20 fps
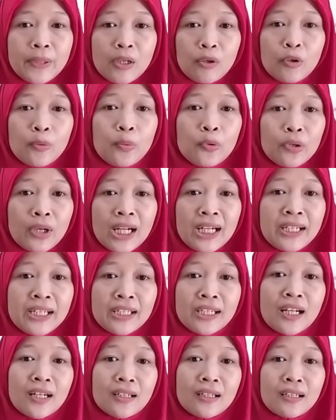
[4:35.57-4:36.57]
berhubungan
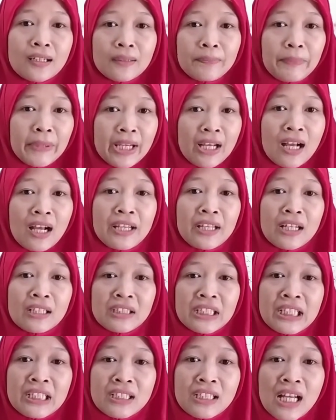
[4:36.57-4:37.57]
dengan pH
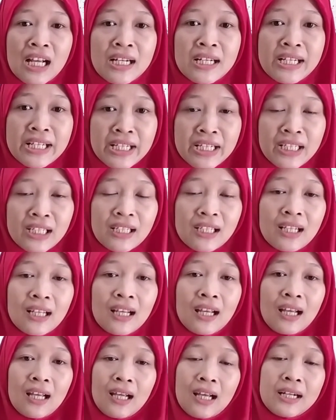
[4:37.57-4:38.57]
yang tinggi tadi,
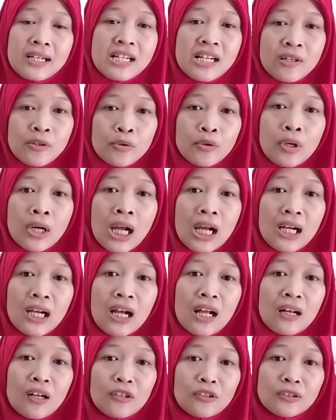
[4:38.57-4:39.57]

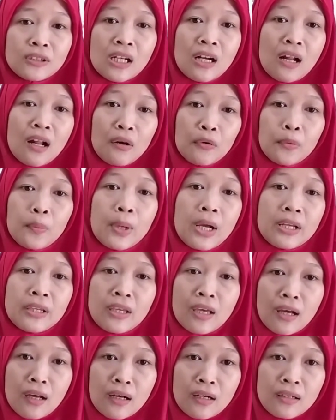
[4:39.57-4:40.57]
diduga kalau terlalu
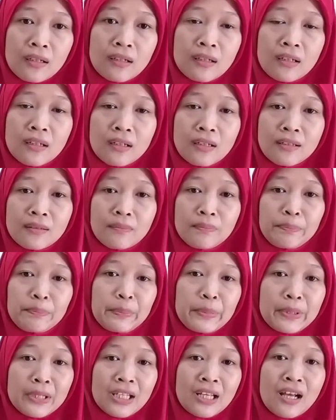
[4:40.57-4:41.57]
banyak
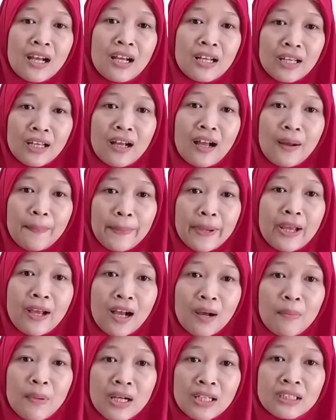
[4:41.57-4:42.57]
pH
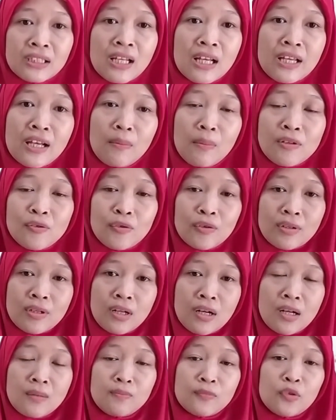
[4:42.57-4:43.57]
pH basa yang masuk
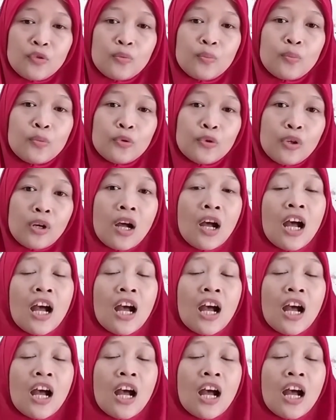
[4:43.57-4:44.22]
ke dalam tubuh